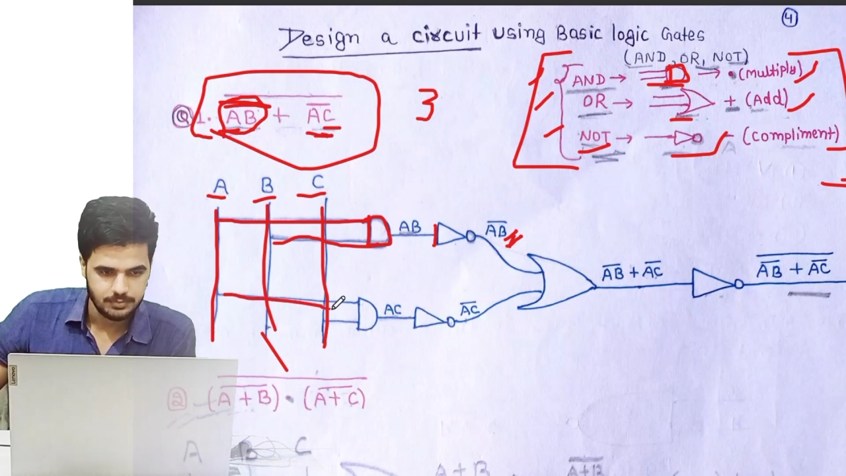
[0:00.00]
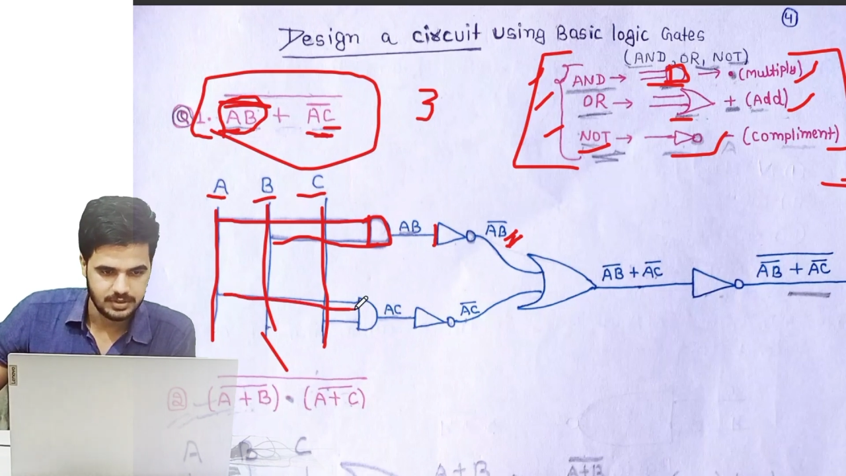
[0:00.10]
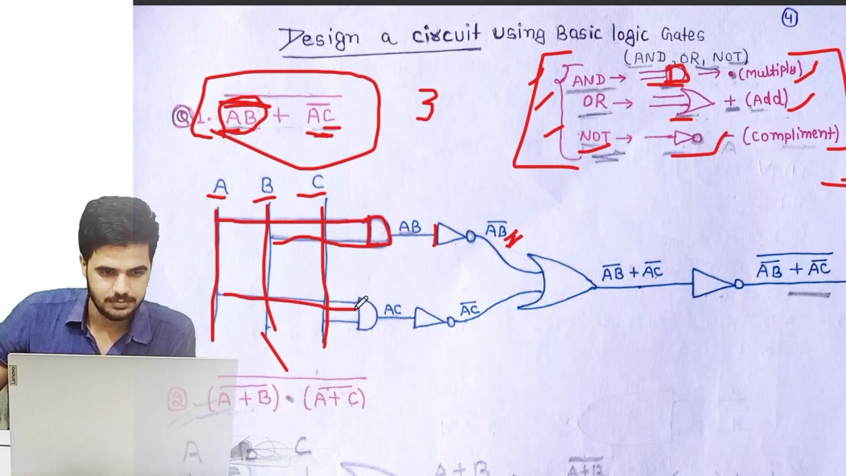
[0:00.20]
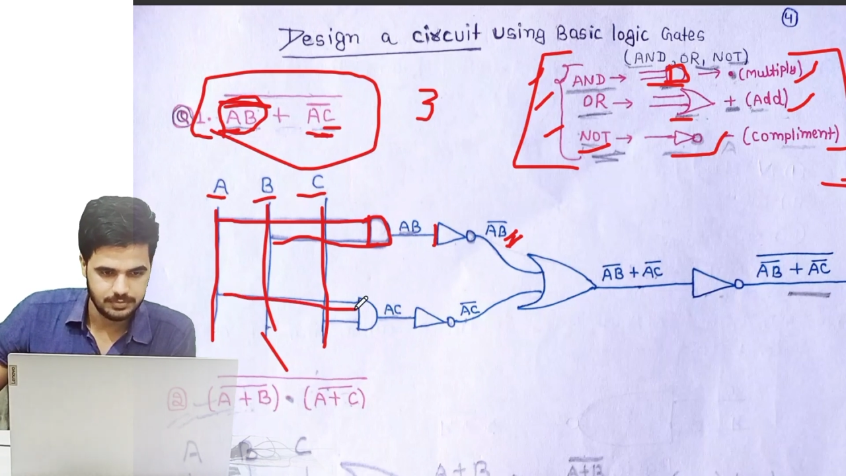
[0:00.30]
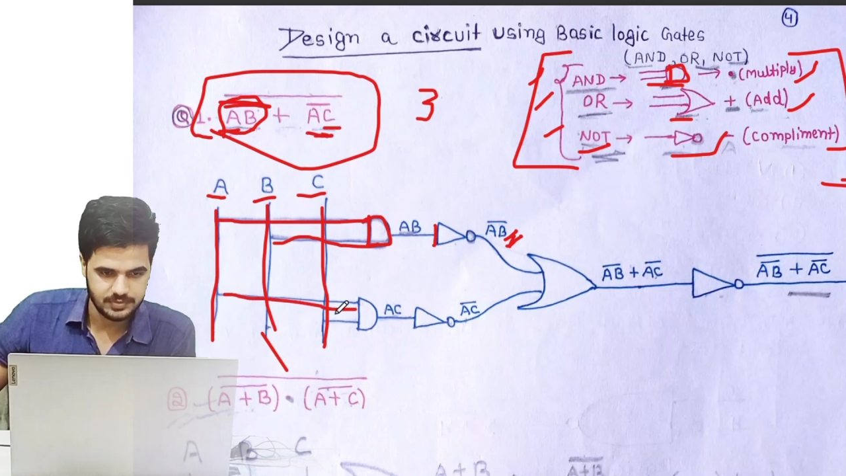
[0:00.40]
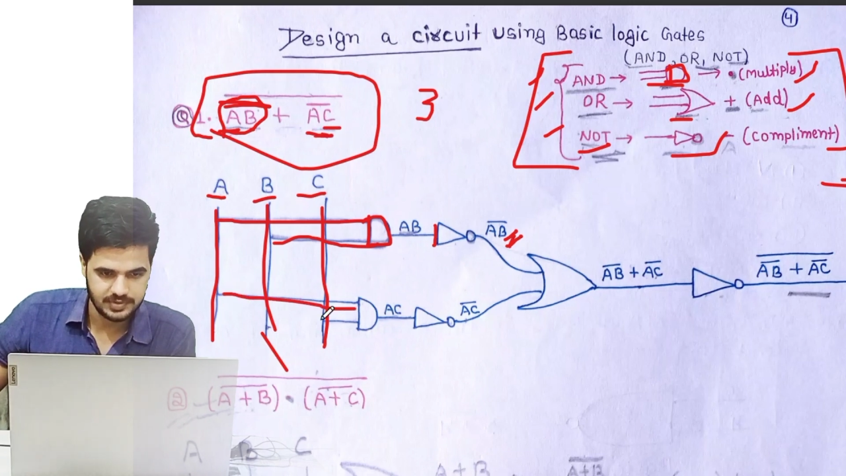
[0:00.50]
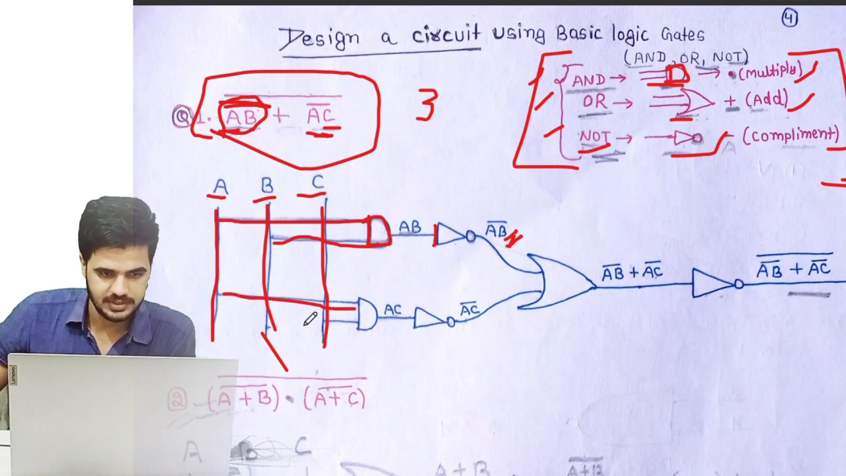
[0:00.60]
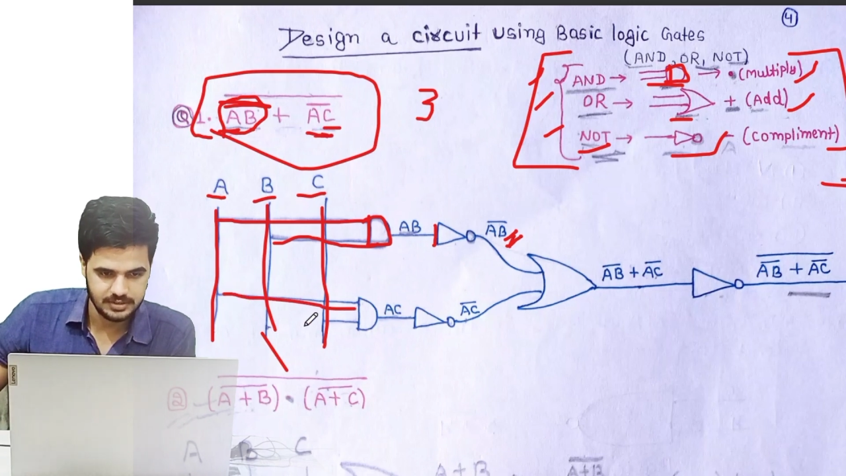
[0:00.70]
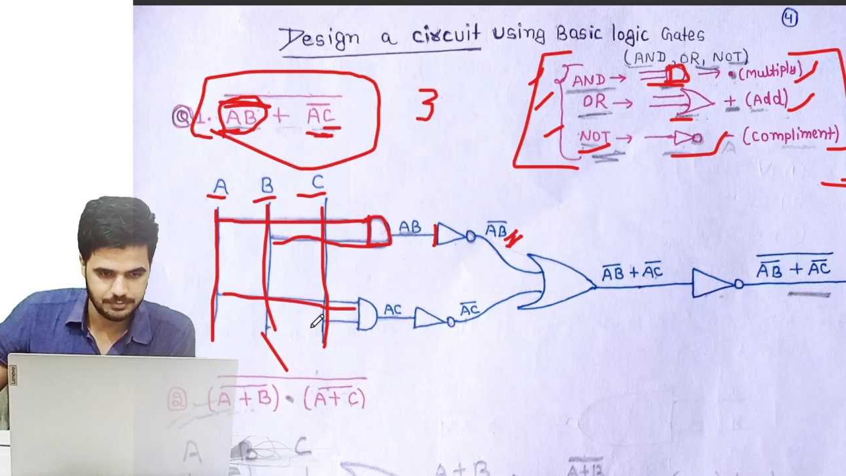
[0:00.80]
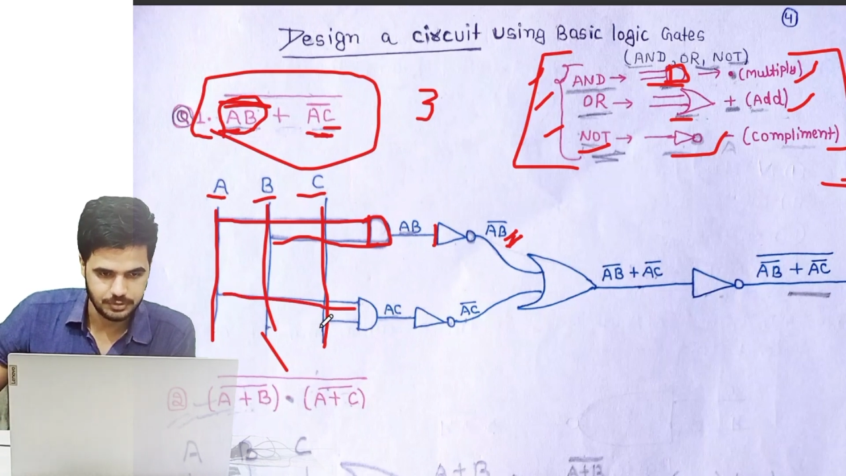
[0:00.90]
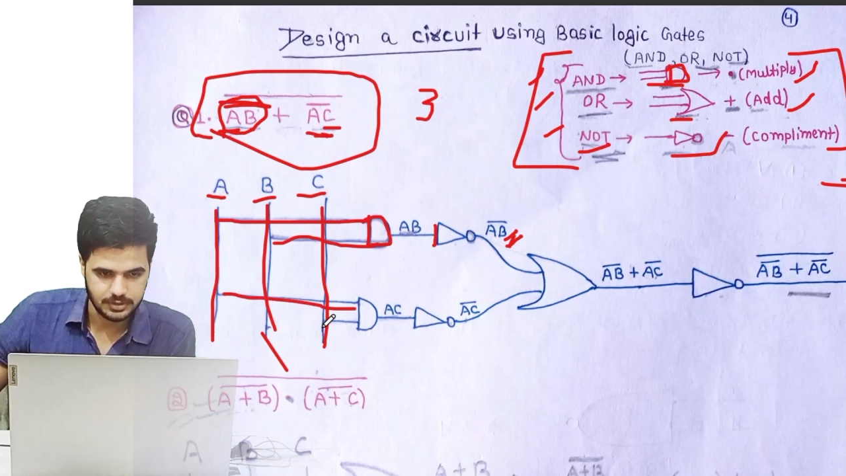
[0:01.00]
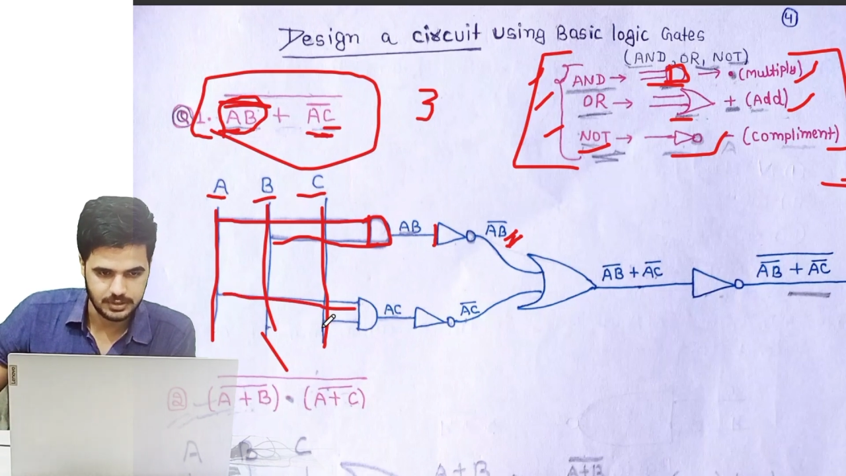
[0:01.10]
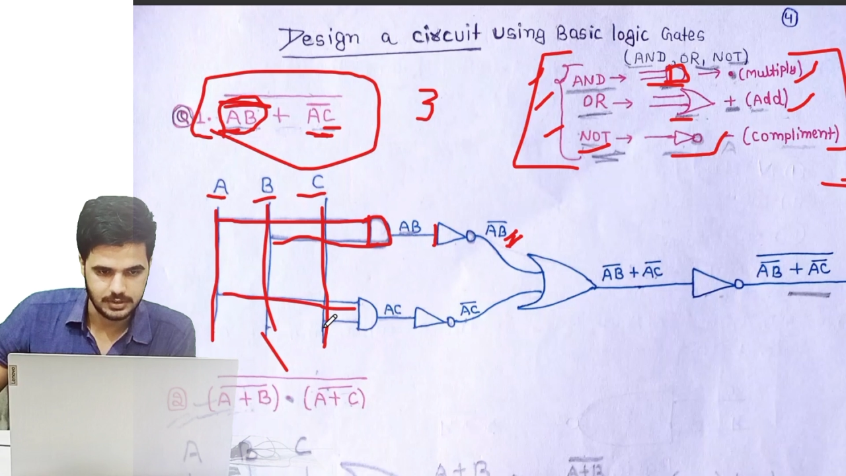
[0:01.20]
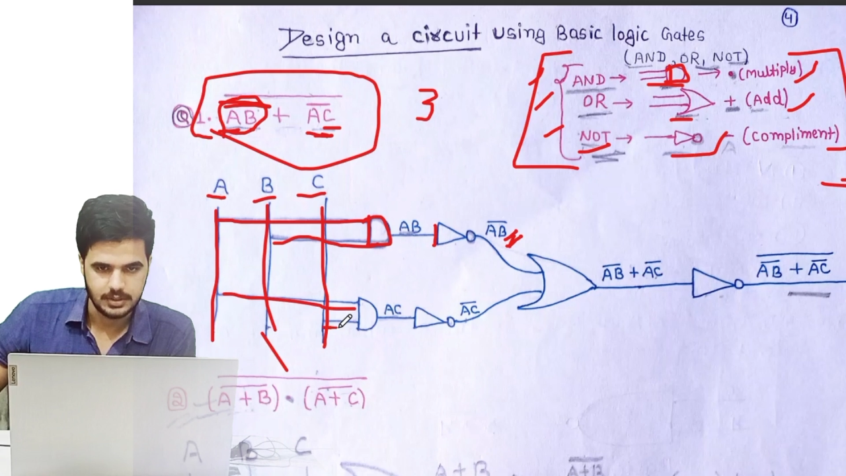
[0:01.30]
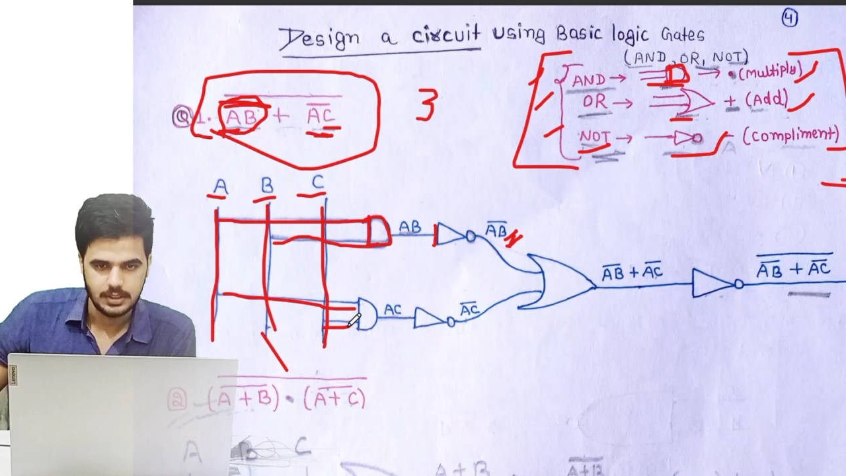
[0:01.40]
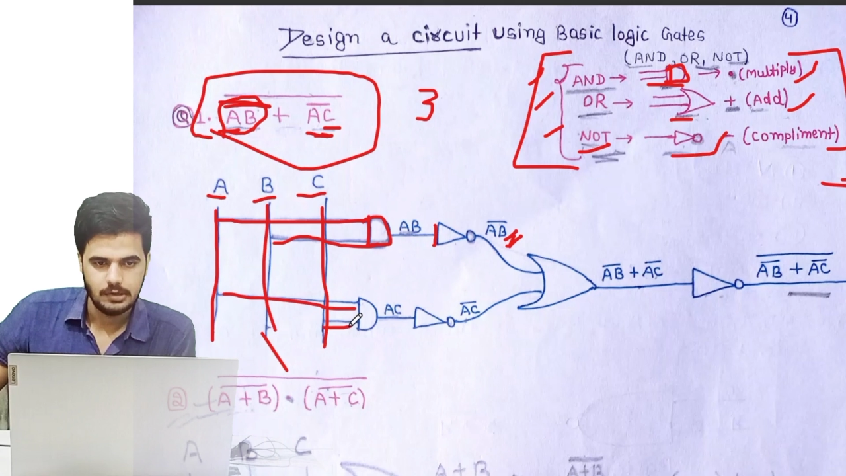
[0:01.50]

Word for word: फिर सी इनपुट लिए